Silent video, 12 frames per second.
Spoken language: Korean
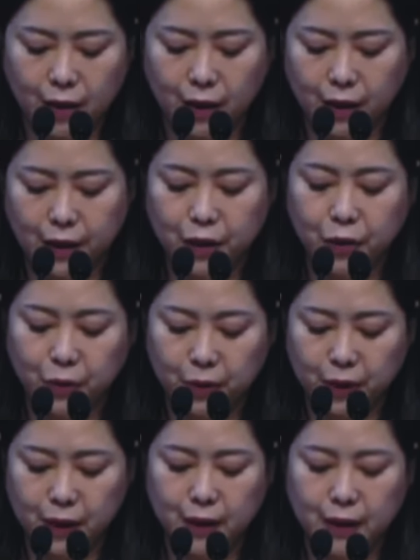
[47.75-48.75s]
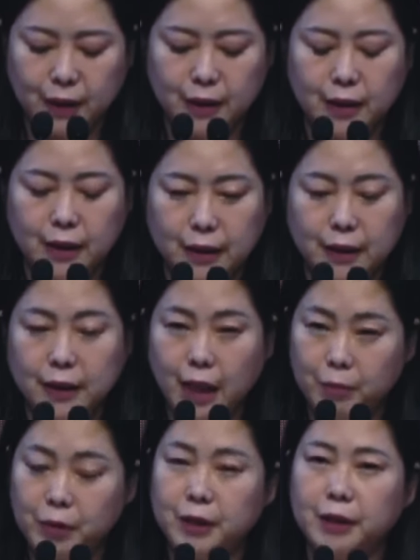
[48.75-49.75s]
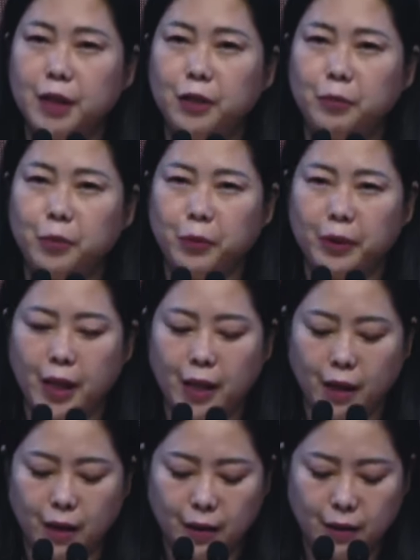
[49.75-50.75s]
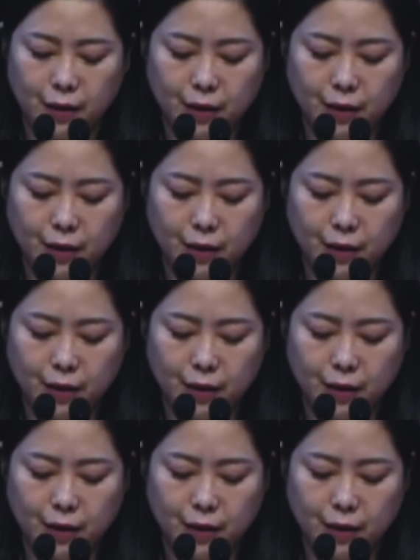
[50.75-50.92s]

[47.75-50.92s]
이 지옥은 남을 째려보거나